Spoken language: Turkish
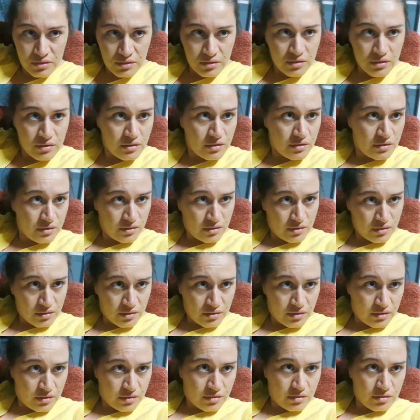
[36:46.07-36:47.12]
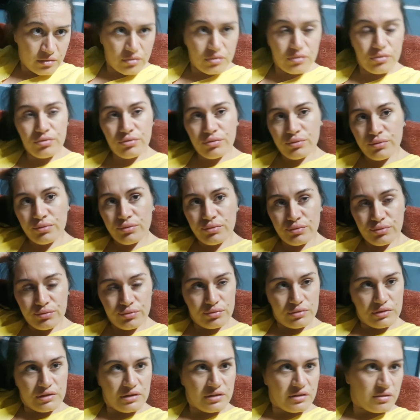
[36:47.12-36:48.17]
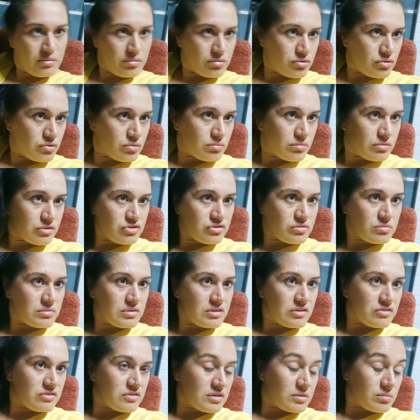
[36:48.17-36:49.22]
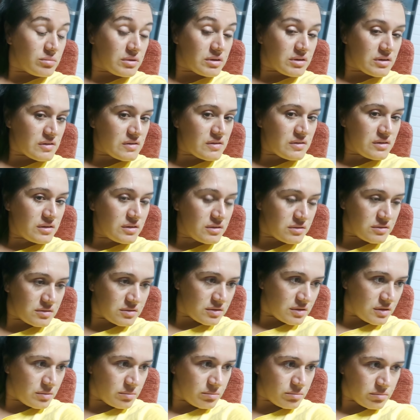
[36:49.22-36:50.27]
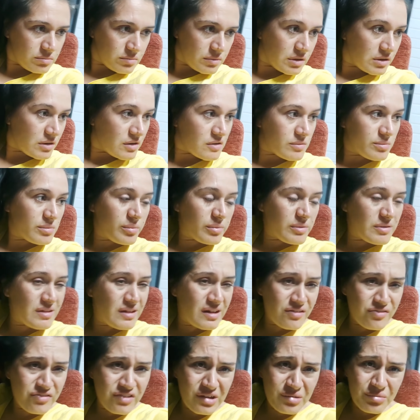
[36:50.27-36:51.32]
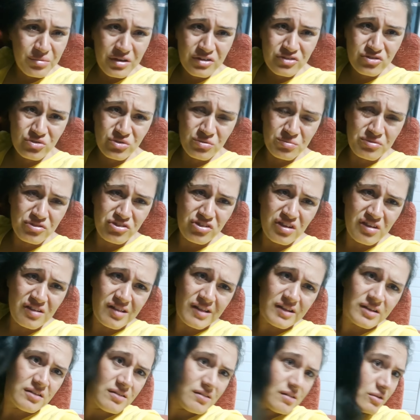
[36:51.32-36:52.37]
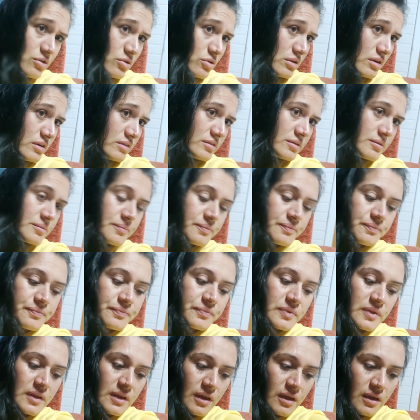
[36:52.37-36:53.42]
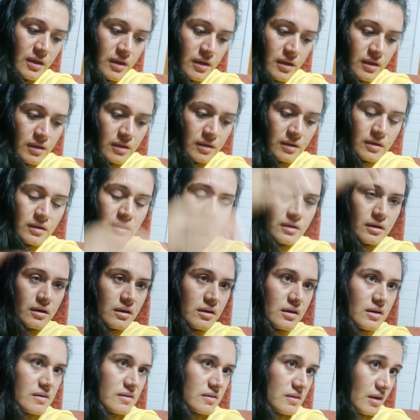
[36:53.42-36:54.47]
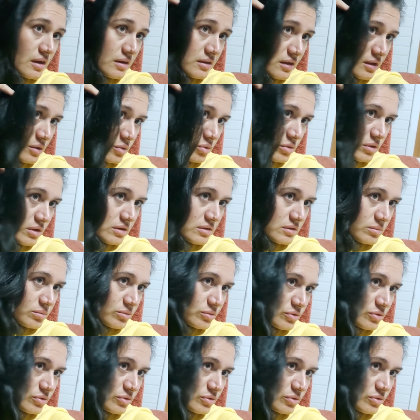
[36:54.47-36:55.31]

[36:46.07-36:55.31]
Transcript: Of gideyim üstüm başımı değiştireyim. Aras'ı yatırayım. Aras babasıyla film açtı. Bir şeyler izliyorlar. Aras da erken uyandı. Bugün yorgun olur.